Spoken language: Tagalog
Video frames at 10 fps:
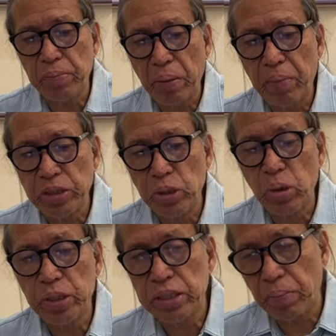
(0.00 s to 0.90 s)

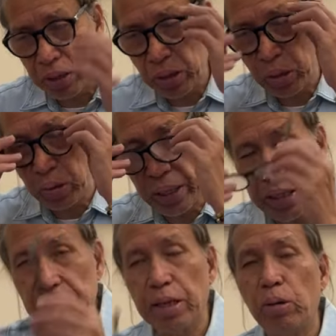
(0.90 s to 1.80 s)
papasok sa pintuan
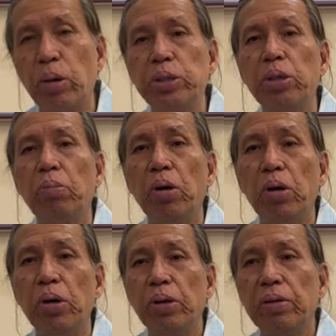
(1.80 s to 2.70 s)
ng negosyo mo.
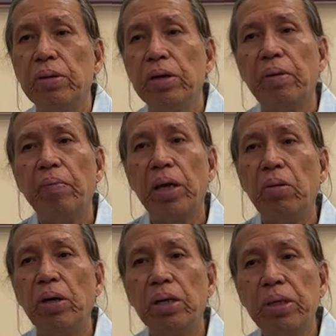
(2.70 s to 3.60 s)
Eh,
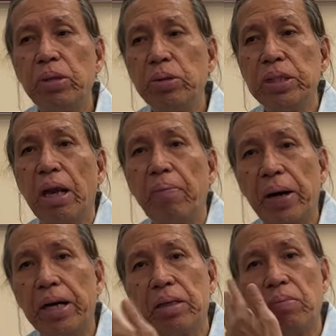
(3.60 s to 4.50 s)
wag naman doon sa
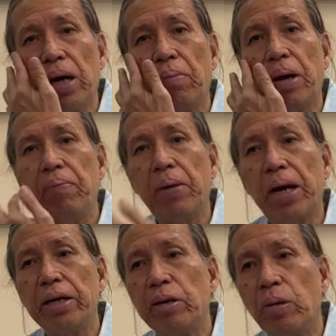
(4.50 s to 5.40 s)
lapag at baka
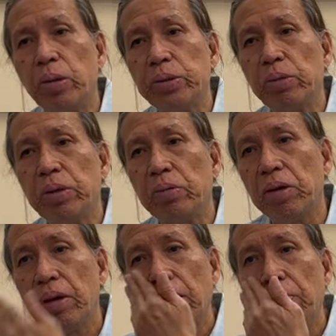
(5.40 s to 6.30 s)
mapakan ng customer mo.
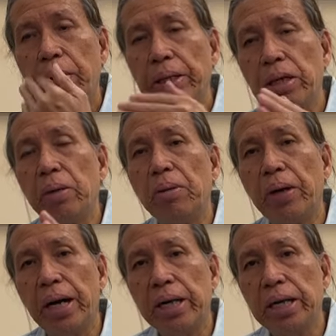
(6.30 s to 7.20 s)
Pwedeng
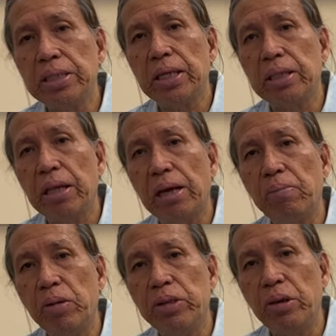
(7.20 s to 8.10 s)
kumuha ka ng isang
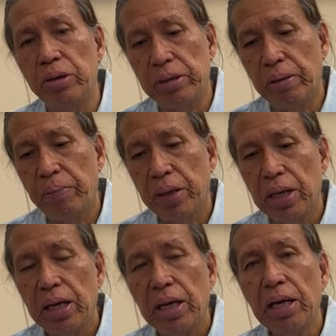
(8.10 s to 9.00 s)
table doon.
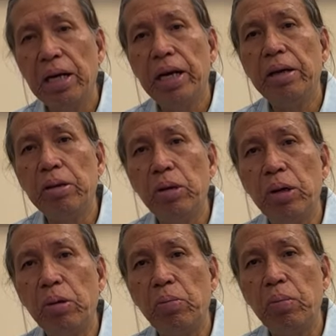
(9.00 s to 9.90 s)
Ilagay nyo
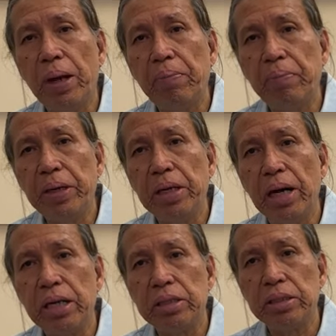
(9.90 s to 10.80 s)
yung pulang
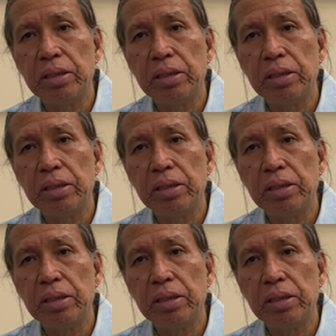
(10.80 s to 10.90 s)
pinggan.